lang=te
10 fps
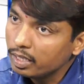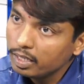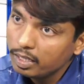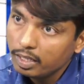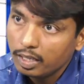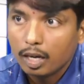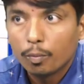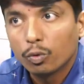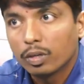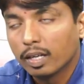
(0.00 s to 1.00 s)
దీని
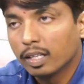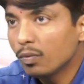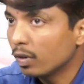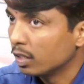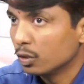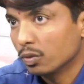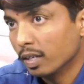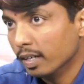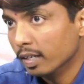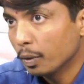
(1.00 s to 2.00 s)
అమౌంట్ అనేది
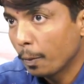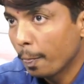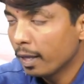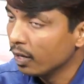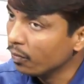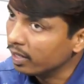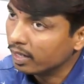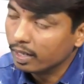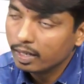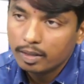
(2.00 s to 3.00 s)
వర్తిస్తుందండి hmm.
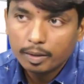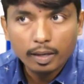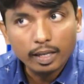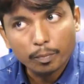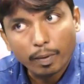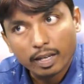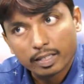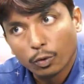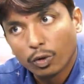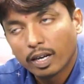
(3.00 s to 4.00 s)
ఎవరికి అది
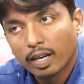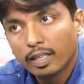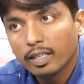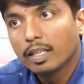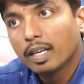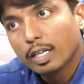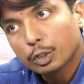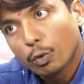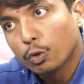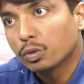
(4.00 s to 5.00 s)
పాలసీ హోల్డర్ కానీ
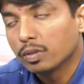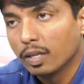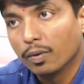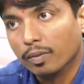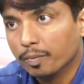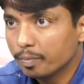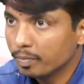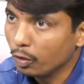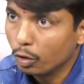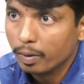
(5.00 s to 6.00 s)
స్పోజ్ ఎవరు
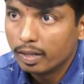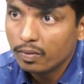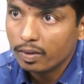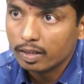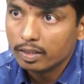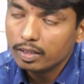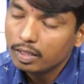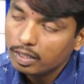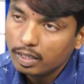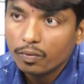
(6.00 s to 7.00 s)
ఎవరు పెడితే వాళ్ళది
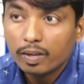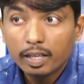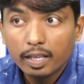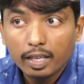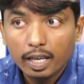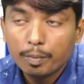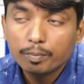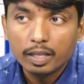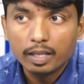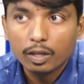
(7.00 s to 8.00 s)
ఎవరికి
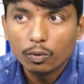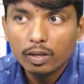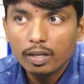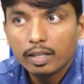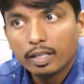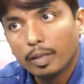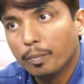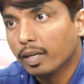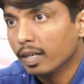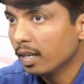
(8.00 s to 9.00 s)
ఏం జరిగినా కూడా hmm.
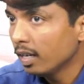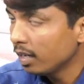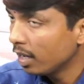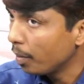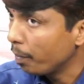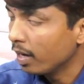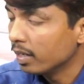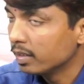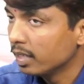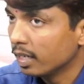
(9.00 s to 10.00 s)
ఇమ్మీడియట్గా ఆ
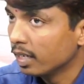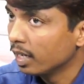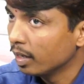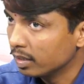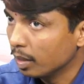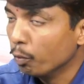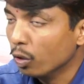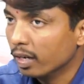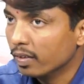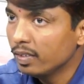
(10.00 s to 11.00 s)
పాలసీ అనే
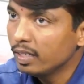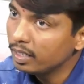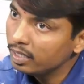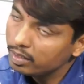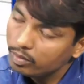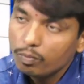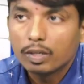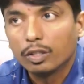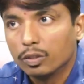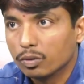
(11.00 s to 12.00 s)
డబ్బులు అనేవి hmm.
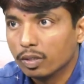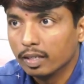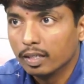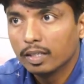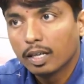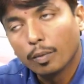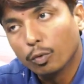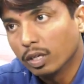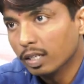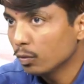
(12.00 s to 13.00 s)
వర్తిస్తుందండి
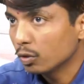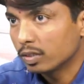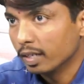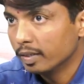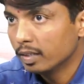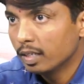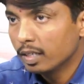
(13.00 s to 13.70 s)
అమౌంట్ అనేవి వస్తాయి